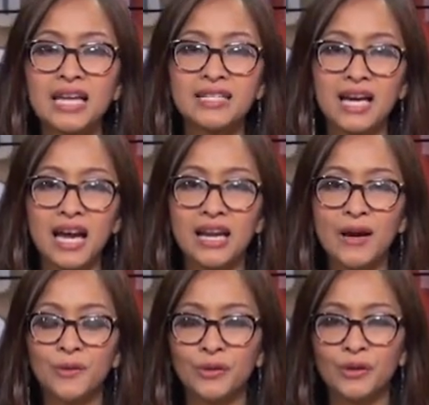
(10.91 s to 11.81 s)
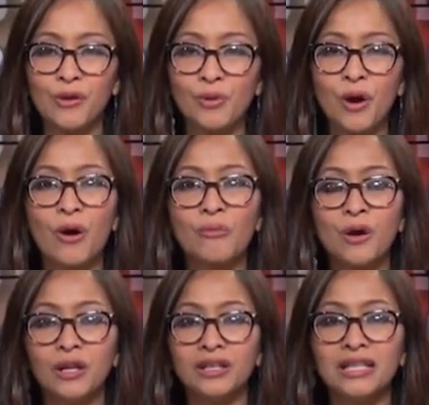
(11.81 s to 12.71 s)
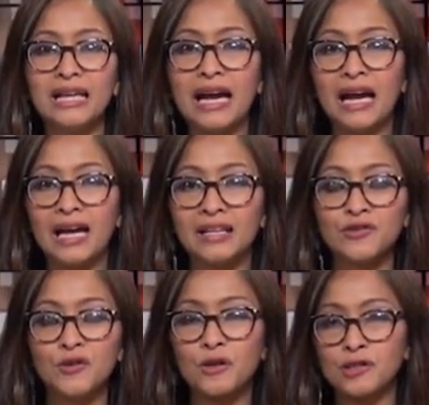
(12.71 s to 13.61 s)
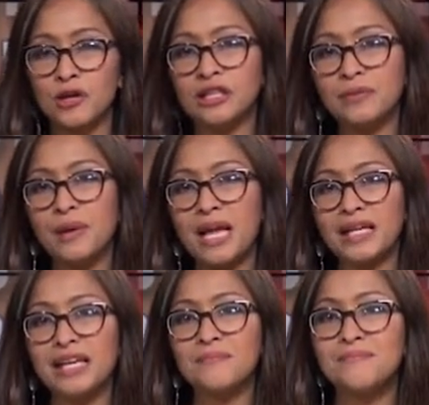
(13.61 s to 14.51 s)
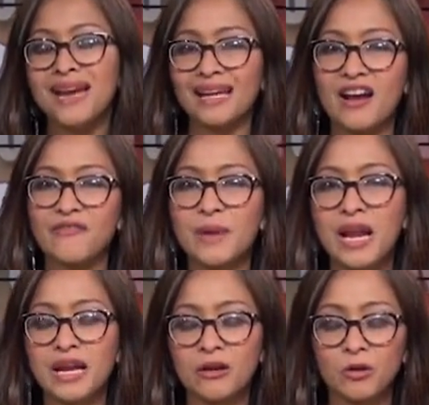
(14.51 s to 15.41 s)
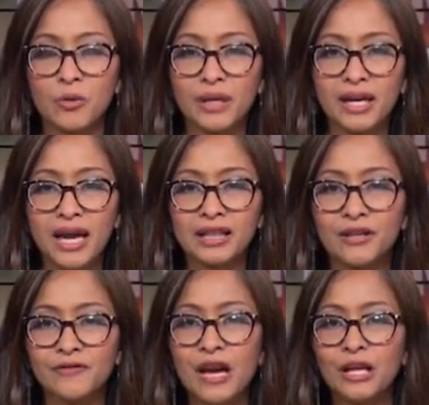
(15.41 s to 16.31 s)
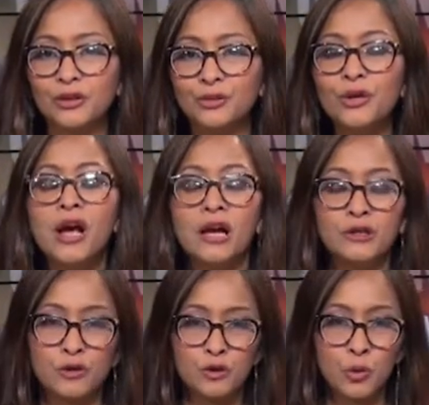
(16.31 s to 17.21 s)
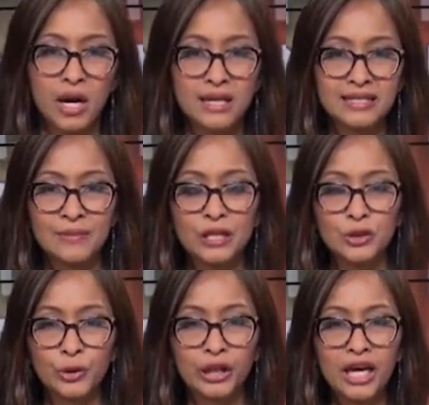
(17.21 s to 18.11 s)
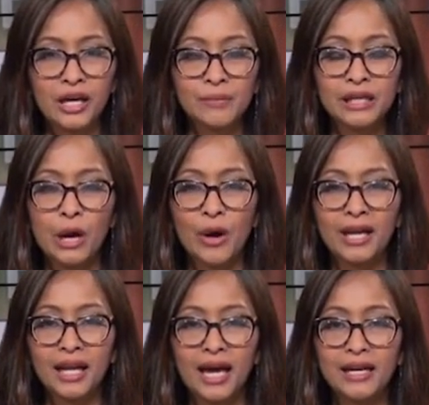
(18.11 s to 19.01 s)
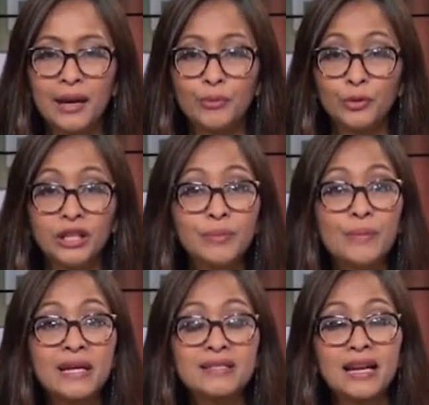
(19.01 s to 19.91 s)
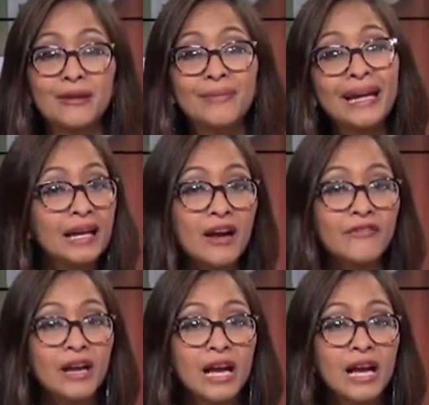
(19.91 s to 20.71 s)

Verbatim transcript: ajak Anda untuk ngobrol-ngobrol dengan sosok di balik Bekraf Badan Ekonomi Kreatif, yaitu Joshua Simanjuntak. Beliau adalah Deputi Pemasaran Bekraf